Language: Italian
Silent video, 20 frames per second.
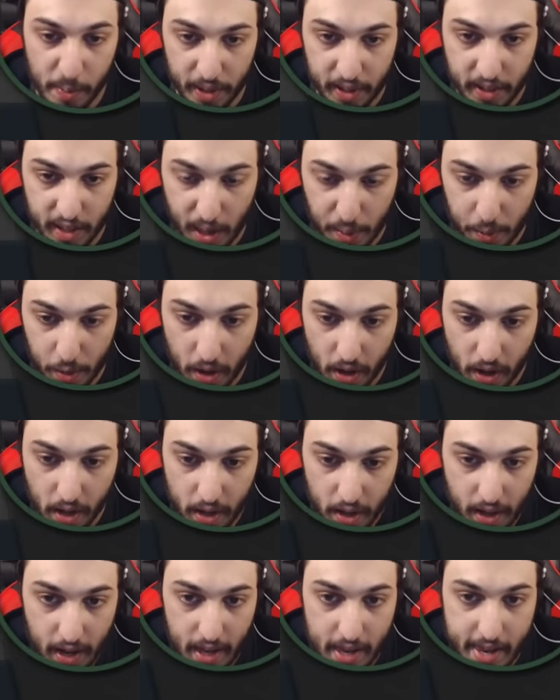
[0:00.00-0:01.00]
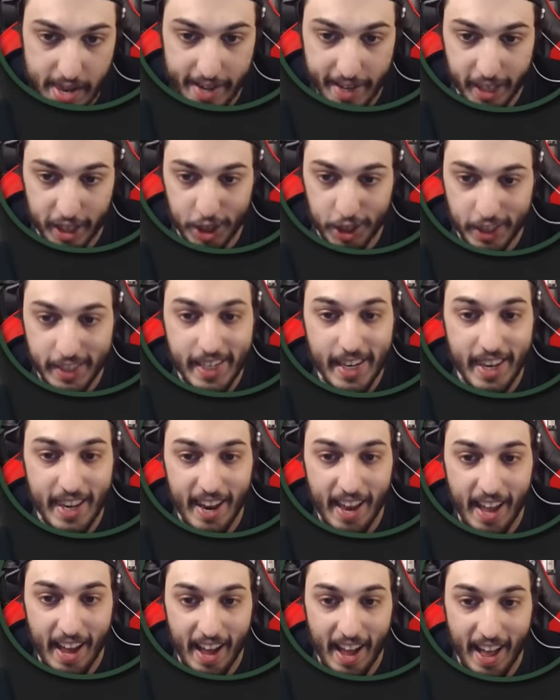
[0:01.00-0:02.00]
Prendiamo
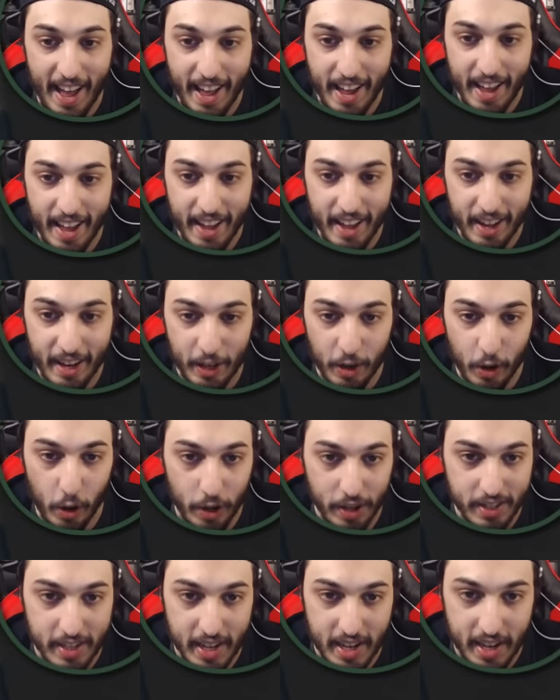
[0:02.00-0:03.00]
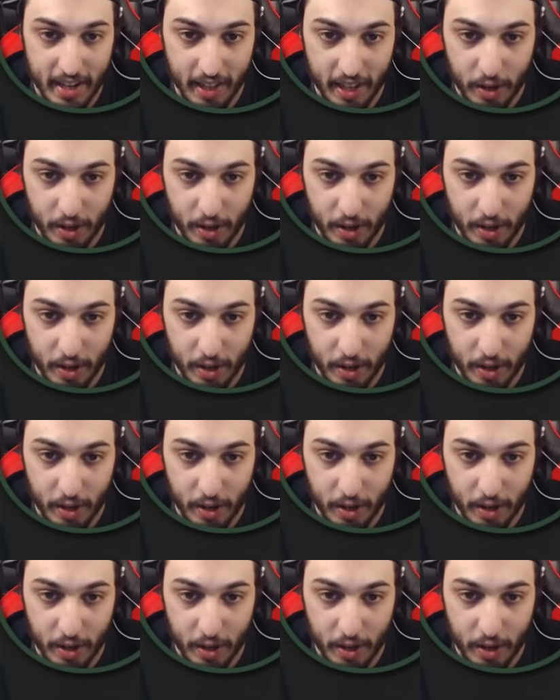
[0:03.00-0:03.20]
l'argilla rosa,